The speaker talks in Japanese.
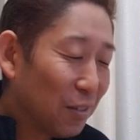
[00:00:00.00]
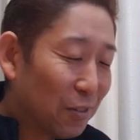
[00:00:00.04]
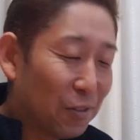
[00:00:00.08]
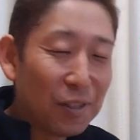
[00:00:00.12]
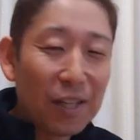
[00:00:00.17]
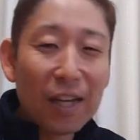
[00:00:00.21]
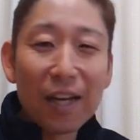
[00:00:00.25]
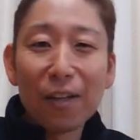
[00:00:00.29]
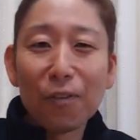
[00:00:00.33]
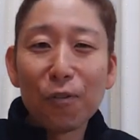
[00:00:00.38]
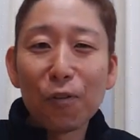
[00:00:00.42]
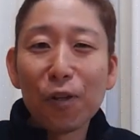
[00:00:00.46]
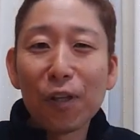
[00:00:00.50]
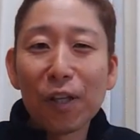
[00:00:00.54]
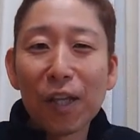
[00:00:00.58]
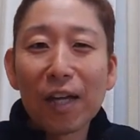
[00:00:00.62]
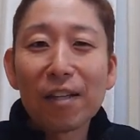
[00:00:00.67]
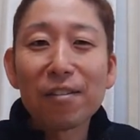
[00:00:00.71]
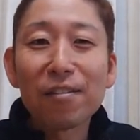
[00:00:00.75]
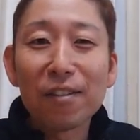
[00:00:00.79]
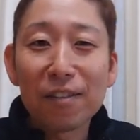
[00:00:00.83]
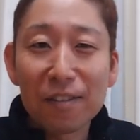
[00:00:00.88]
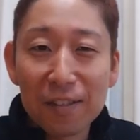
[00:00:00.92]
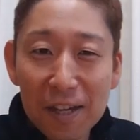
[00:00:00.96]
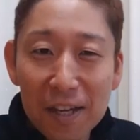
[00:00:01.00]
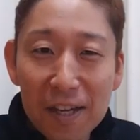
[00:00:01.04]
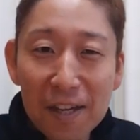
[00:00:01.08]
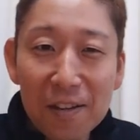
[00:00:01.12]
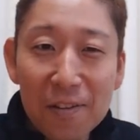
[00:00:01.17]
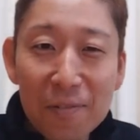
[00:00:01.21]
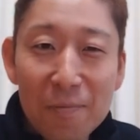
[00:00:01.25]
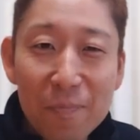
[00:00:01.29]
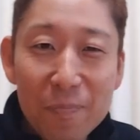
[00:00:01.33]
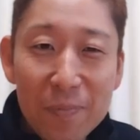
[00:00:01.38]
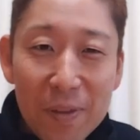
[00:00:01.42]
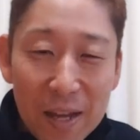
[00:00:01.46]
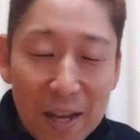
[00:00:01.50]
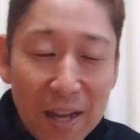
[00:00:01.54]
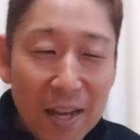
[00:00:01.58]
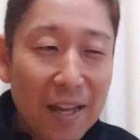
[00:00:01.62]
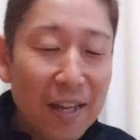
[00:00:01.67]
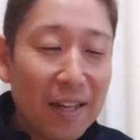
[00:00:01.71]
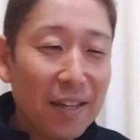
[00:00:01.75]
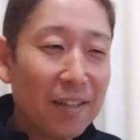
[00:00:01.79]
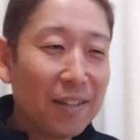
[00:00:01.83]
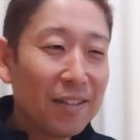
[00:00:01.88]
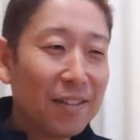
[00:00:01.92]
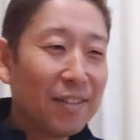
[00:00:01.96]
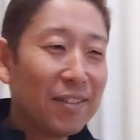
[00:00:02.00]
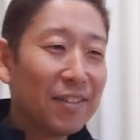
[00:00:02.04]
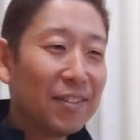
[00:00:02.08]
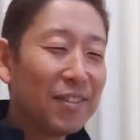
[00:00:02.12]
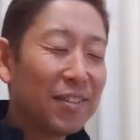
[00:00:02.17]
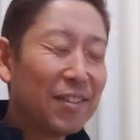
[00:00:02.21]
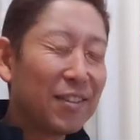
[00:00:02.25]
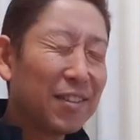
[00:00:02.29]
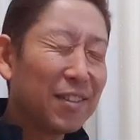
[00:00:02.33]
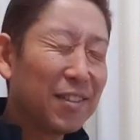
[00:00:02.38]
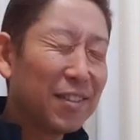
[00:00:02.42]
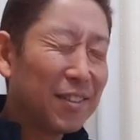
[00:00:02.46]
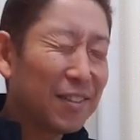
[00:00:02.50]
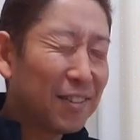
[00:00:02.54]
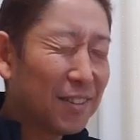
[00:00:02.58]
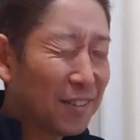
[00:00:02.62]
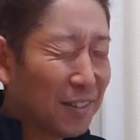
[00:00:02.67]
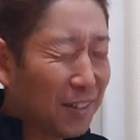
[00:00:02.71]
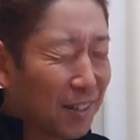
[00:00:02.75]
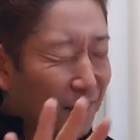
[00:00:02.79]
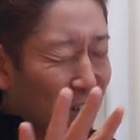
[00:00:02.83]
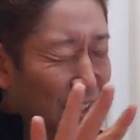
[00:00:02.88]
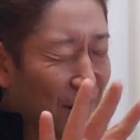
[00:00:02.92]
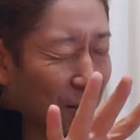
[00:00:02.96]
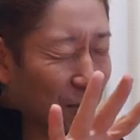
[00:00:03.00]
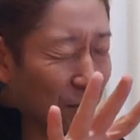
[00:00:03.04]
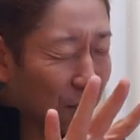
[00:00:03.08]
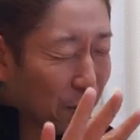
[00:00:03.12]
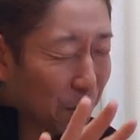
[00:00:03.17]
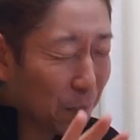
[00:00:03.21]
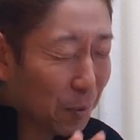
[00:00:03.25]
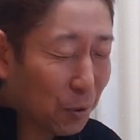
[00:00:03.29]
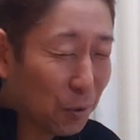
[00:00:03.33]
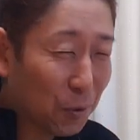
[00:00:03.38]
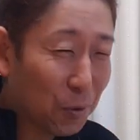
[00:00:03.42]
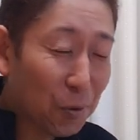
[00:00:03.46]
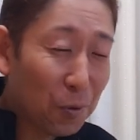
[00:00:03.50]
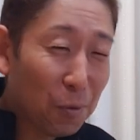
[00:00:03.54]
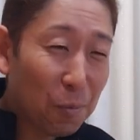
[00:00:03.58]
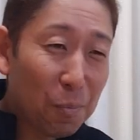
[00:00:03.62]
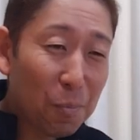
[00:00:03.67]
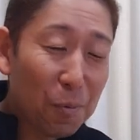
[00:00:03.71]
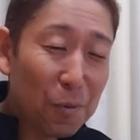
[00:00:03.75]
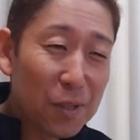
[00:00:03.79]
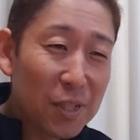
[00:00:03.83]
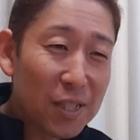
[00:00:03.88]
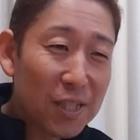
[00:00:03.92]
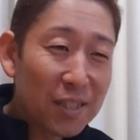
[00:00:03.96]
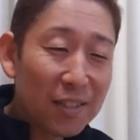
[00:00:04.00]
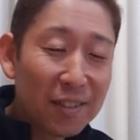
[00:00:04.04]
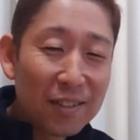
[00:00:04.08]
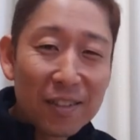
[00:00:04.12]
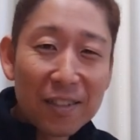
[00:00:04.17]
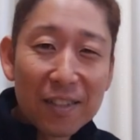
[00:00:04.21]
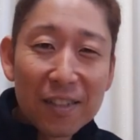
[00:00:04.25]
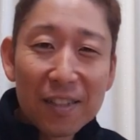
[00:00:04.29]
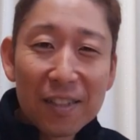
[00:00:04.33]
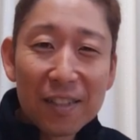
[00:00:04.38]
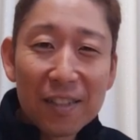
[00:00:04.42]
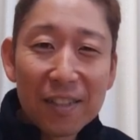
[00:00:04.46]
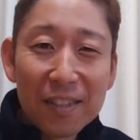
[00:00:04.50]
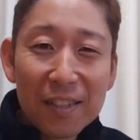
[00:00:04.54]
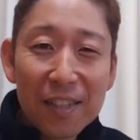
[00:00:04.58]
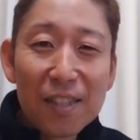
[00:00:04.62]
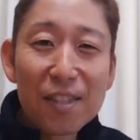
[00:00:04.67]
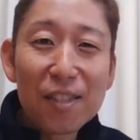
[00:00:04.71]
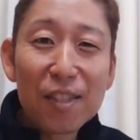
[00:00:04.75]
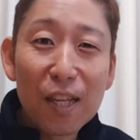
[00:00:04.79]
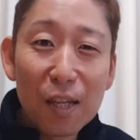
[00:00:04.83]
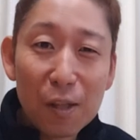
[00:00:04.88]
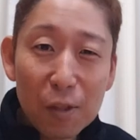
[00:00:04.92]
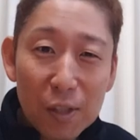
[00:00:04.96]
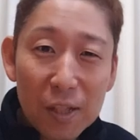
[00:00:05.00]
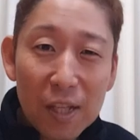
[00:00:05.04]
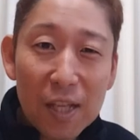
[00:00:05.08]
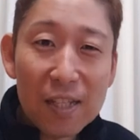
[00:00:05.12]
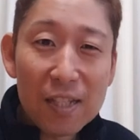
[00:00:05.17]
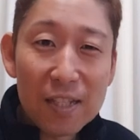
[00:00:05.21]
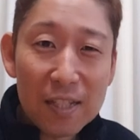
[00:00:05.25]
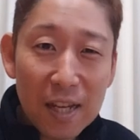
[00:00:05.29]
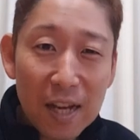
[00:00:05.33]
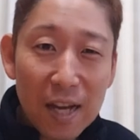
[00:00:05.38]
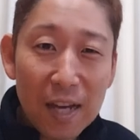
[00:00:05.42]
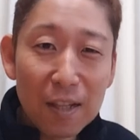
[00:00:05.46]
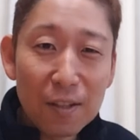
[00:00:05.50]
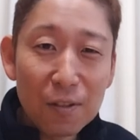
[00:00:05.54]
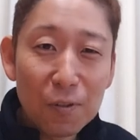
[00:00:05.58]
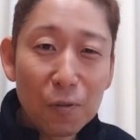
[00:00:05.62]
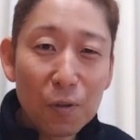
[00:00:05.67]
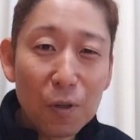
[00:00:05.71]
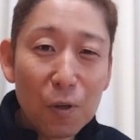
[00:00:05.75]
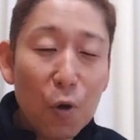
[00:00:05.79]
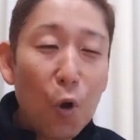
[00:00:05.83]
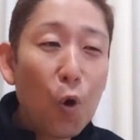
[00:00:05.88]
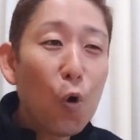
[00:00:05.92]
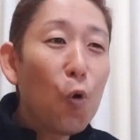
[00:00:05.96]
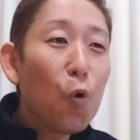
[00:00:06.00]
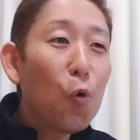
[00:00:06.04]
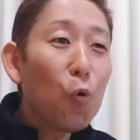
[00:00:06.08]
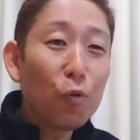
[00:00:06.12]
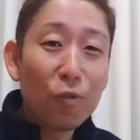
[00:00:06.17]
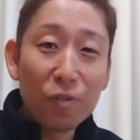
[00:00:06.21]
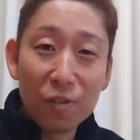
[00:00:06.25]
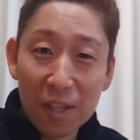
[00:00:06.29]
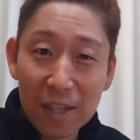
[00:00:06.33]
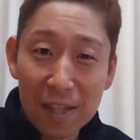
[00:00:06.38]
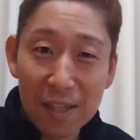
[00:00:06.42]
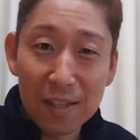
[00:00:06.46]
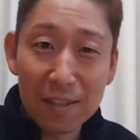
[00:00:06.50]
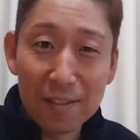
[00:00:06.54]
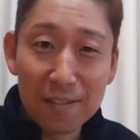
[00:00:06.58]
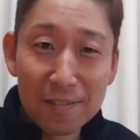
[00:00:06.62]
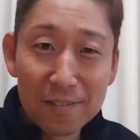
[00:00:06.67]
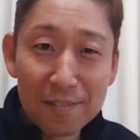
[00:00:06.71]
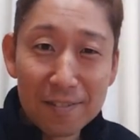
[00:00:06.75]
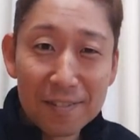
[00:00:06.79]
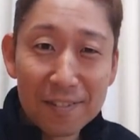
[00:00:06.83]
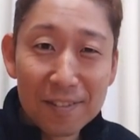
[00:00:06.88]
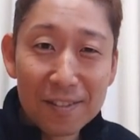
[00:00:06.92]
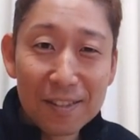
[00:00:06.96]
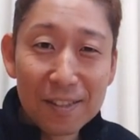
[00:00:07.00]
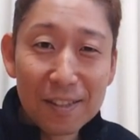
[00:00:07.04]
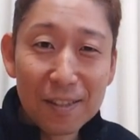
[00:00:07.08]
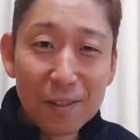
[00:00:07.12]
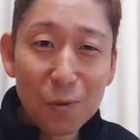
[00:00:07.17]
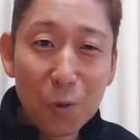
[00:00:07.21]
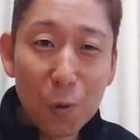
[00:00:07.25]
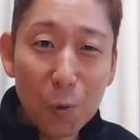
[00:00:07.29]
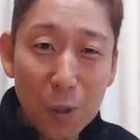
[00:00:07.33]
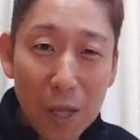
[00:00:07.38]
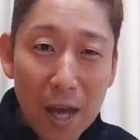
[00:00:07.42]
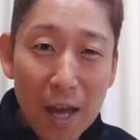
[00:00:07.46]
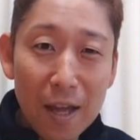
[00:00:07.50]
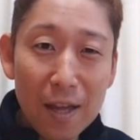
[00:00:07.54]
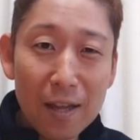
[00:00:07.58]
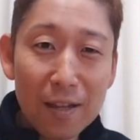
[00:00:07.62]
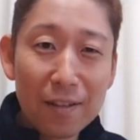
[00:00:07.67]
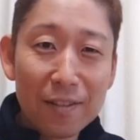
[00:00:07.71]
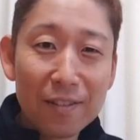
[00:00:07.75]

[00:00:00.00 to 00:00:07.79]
うん、なんかそういうのあるやつですかはいアルファベット4文字でしたよね確かそのローゼーどうだ